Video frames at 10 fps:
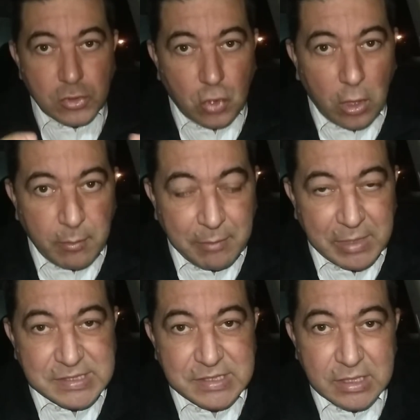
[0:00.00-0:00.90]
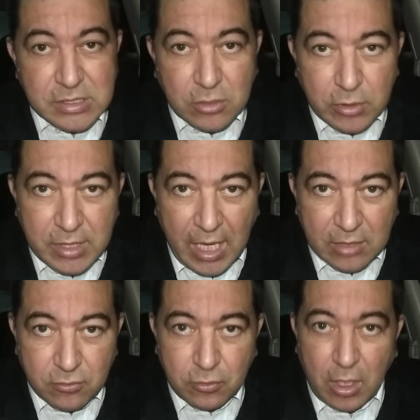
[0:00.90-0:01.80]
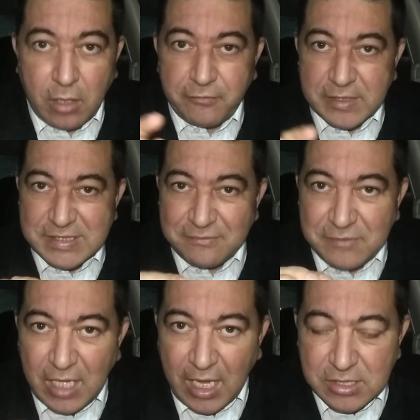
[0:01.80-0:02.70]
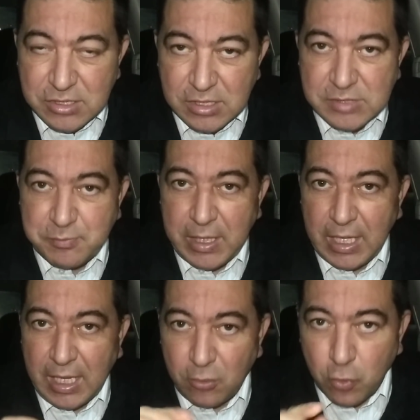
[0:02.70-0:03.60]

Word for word: Toma bastante cuidado ao fazer viagens pela